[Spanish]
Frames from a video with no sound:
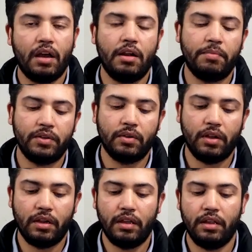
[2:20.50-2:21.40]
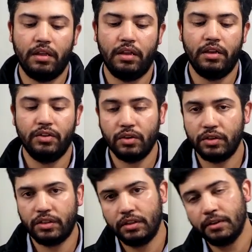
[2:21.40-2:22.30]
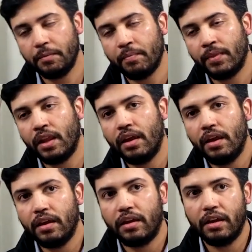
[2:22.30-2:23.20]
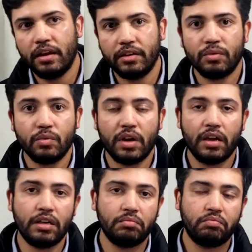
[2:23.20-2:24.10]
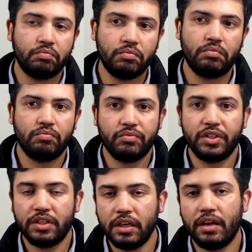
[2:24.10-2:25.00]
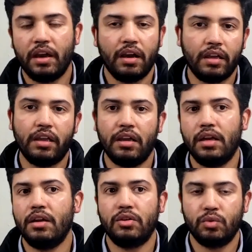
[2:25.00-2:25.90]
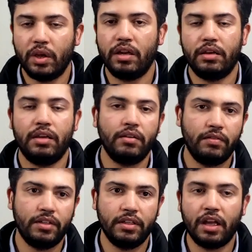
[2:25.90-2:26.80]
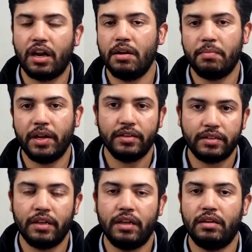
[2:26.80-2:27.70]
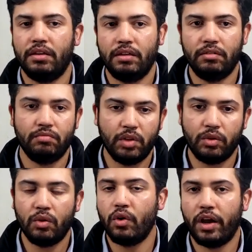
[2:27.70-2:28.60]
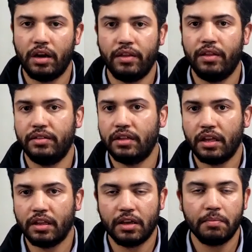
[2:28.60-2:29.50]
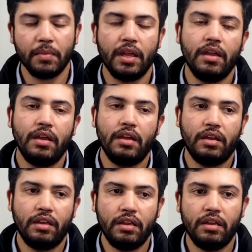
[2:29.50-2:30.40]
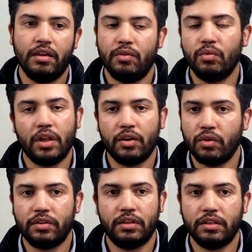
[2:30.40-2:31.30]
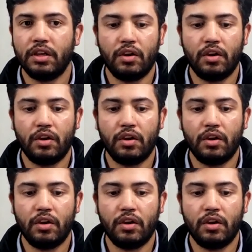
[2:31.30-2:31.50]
al personaje de Georgie, que es una chica que suele visitar al parecer estos locales de stand-up y una noche se